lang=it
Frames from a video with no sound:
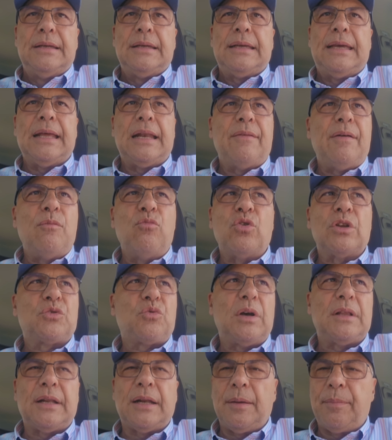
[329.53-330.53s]
che eravamo una
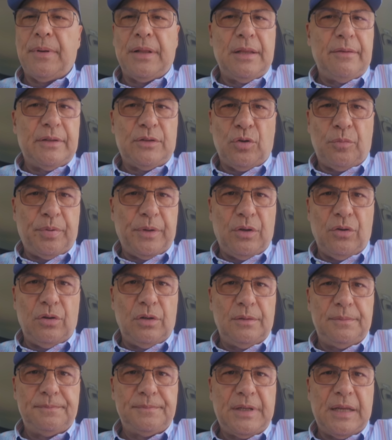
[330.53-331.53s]
squadra che prendeva troppi
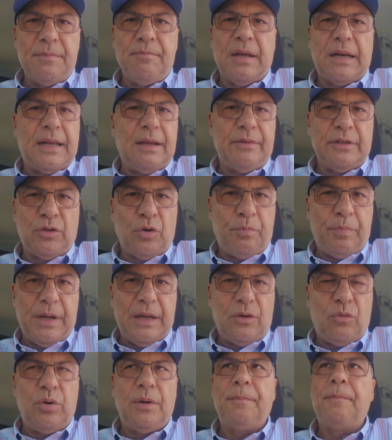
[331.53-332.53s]
gol, che imbarcava troppa
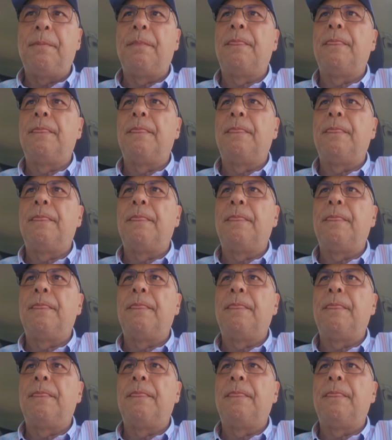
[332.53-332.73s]
acqua.